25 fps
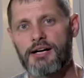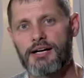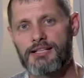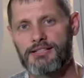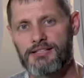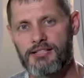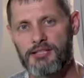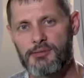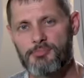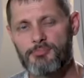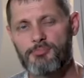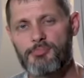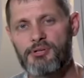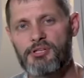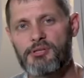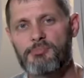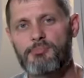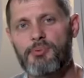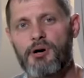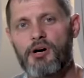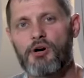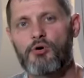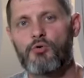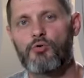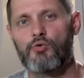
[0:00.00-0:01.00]
хотеть
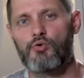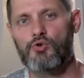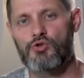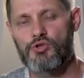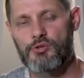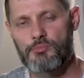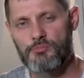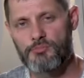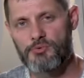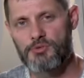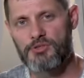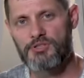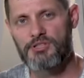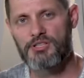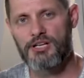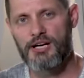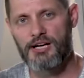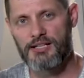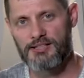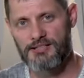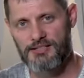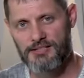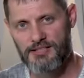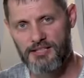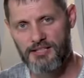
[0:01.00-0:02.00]
быть похожим
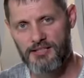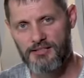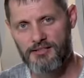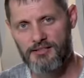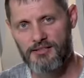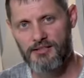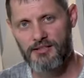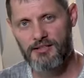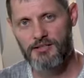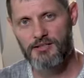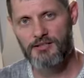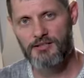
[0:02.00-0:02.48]
на отца,